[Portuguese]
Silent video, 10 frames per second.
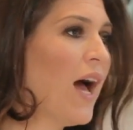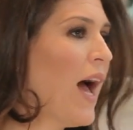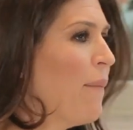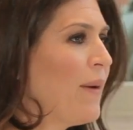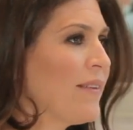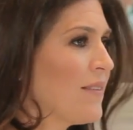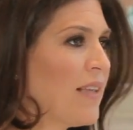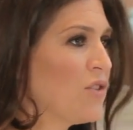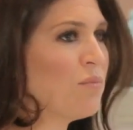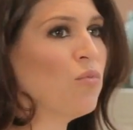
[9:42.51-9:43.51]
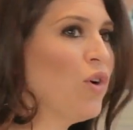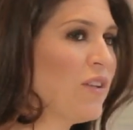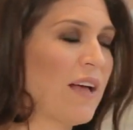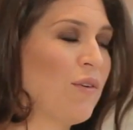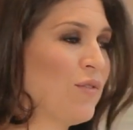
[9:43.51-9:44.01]
Ah, mãe, você cede
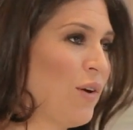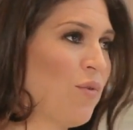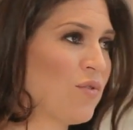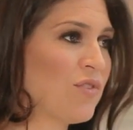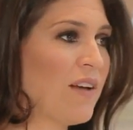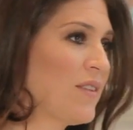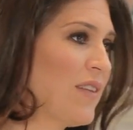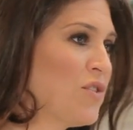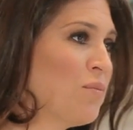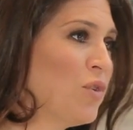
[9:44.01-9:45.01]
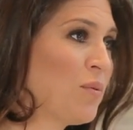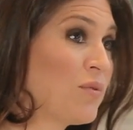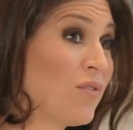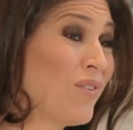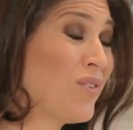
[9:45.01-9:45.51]
muito. Ah, eu, eu, sabe, ah, você cede muito os
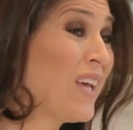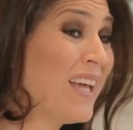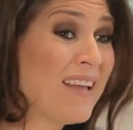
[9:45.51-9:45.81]
seus filhos.